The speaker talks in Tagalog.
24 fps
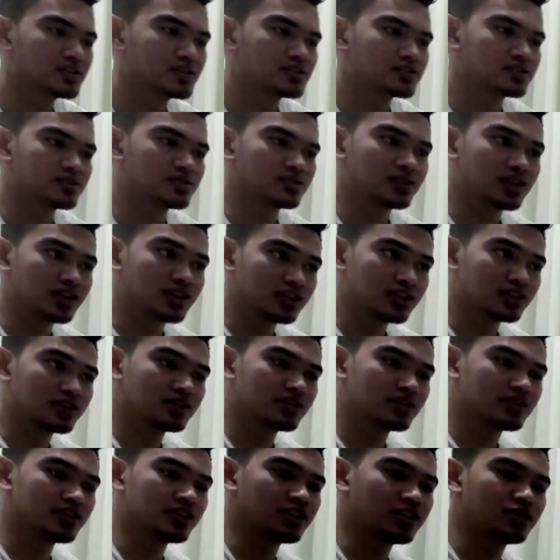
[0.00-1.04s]
so ganit
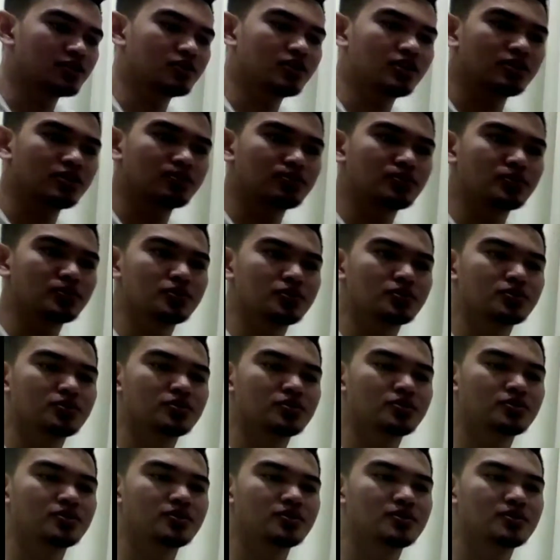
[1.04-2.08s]
ito lang po yung
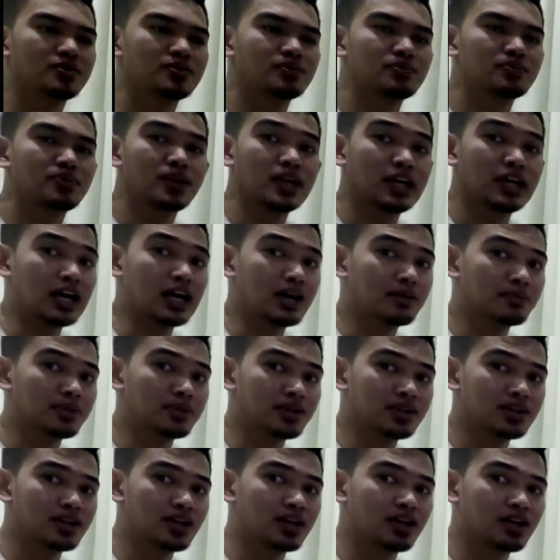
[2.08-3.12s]

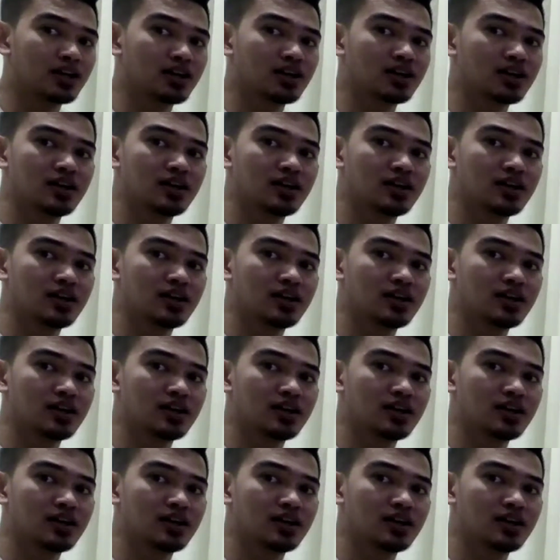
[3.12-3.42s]
paggamit ng